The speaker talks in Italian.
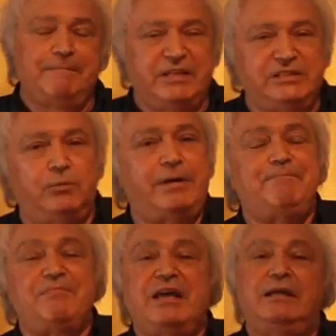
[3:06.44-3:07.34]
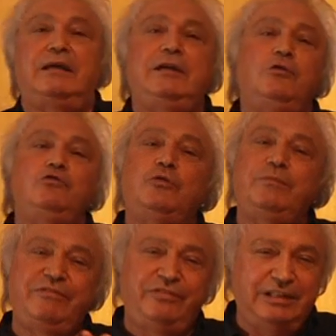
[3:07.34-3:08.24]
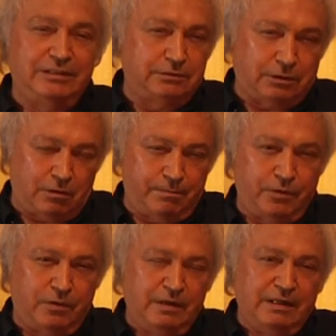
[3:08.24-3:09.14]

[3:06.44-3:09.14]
Insomma, io non mi fido troppo